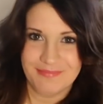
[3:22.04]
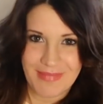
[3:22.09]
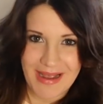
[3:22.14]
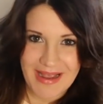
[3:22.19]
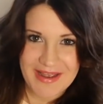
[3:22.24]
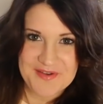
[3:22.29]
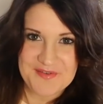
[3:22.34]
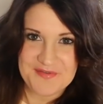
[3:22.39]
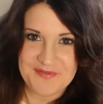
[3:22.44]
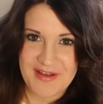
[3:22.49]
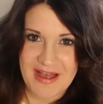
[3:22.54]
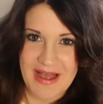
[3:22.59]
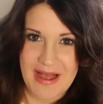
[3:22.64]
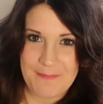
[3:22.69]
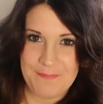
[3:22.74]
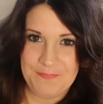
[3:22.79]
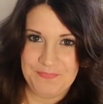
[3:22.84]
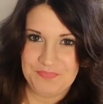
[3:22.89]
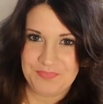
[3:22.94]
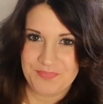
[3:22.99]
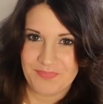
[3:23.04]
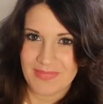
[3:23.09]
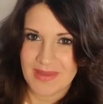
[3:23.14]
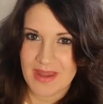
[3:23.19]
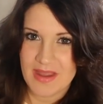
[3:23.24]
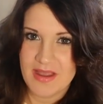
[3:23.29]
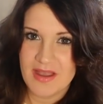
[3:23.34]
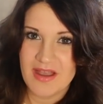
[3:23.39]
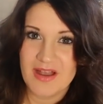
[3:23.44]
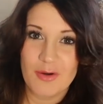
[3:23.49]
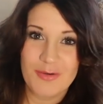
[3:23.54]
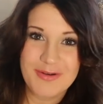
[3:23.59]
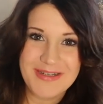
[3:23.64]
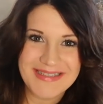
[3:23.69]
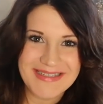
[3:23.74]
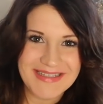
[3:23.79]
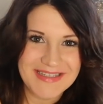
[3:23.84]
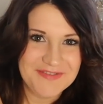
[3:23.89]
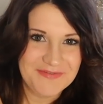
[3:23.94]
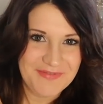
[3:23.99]
meine Farben. Und
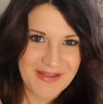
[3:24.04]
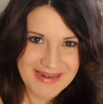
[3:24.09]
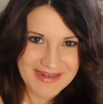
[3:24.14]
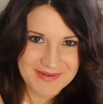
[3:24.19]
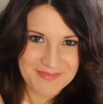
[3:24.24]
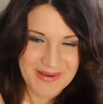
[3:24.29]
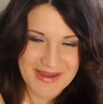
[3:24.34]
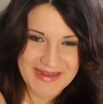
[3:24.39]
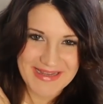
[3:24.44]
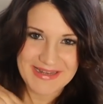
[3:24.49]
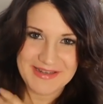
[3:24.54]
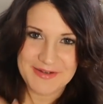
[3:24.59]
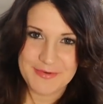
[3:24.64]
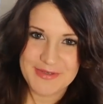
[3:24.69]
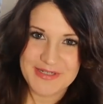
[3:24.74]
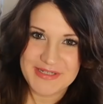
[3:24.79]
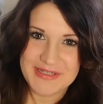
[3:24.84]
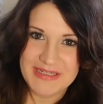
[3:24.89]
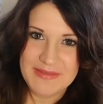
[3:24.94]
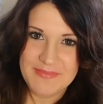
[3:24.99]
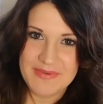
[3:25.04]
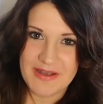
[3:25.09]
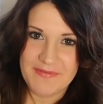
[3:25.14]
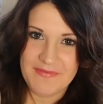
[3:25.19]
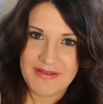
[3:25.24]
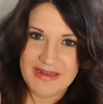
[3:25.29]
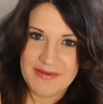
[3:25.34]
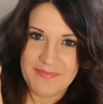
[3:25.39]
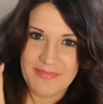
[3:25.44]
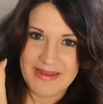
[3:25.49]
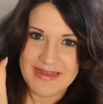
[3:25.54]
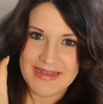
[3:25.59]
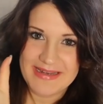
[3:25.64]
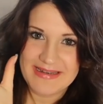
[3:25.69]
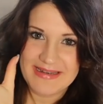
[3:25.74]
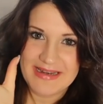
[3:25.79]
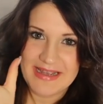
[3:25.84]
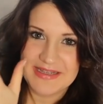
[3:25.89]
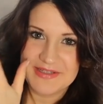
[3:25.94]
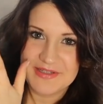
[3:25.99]
es sind Wendepailletten und ich liebe ja
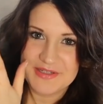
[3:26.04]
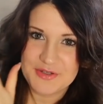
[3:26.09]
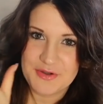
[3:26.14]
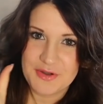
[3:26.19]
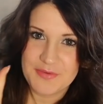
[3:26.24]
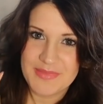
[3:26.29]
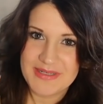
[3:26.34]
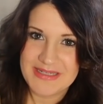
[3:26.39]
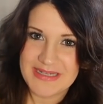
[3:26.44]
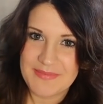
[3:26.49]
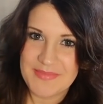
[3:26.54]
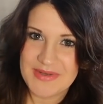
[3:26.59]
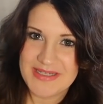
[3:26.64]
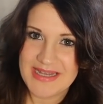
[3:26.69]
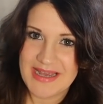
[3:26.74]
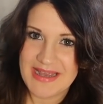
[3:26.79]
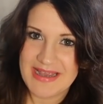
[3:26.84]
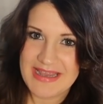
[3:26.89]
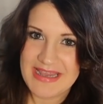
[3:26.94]
Wendepailletten. Ne? Also ich könnte mich damit ja